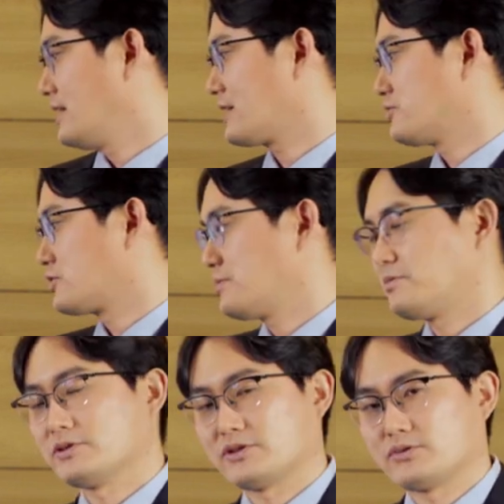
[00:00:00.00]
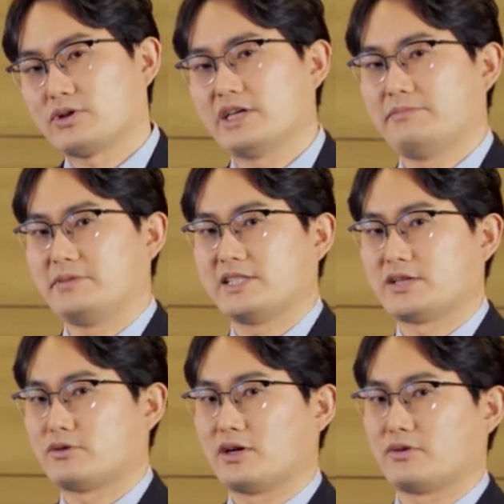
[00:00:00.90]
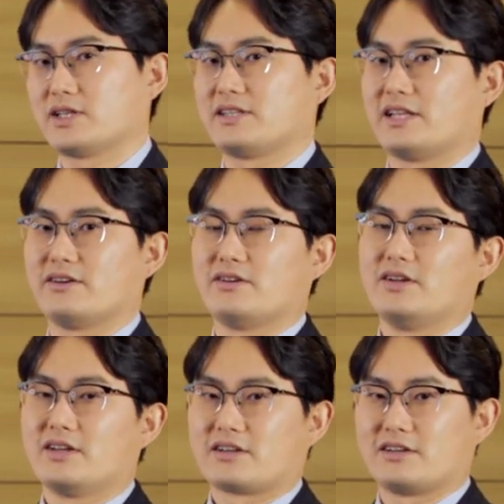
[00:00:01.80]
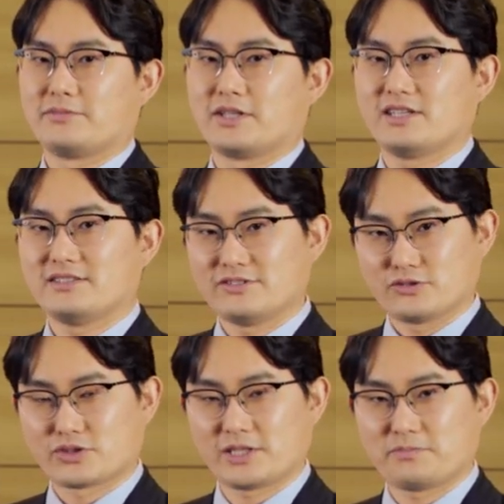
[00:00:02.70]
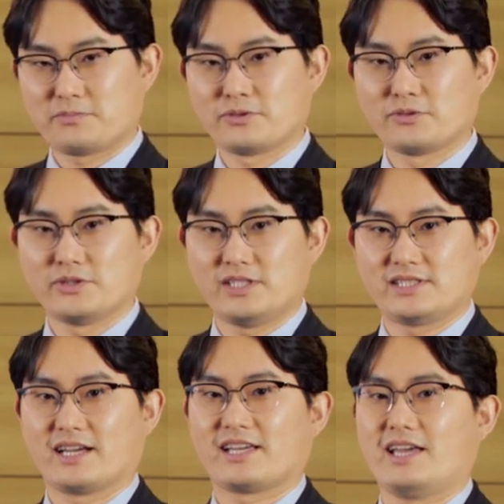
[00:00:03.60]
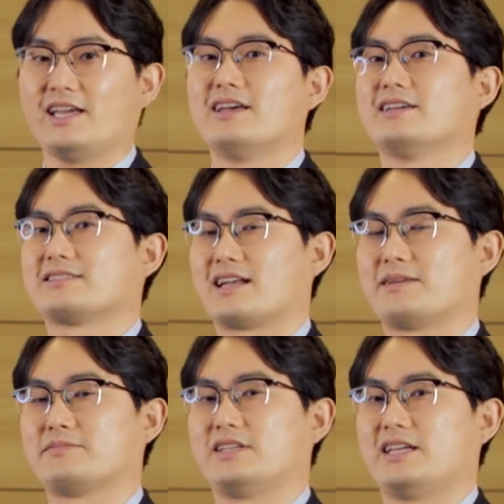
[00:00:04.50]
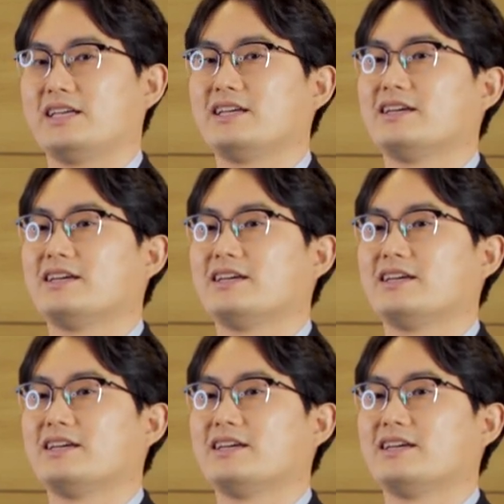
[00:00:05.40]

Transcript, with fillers: 약 60% 정도가 이 P0라고 하는데요. 그러면은 60% 이상의 사람들이